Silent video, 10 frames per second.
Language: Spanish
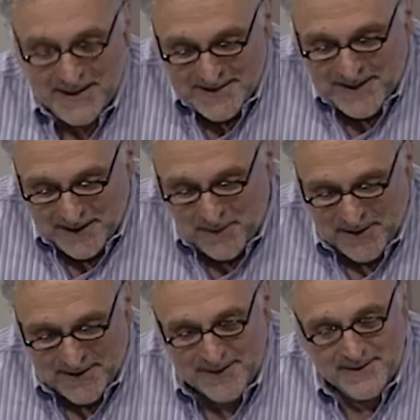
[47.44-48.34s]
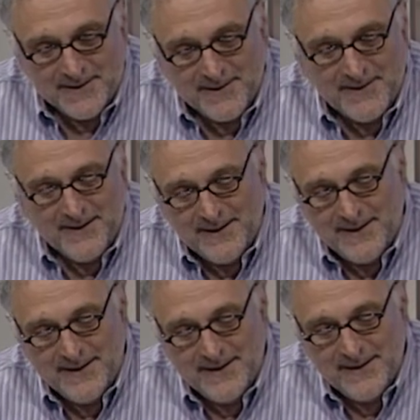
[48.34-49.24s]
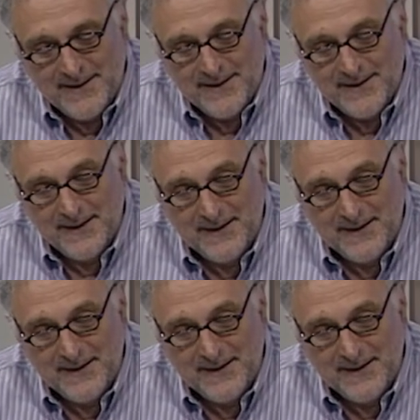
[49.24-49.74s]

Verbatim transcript: Exactamente. Eh,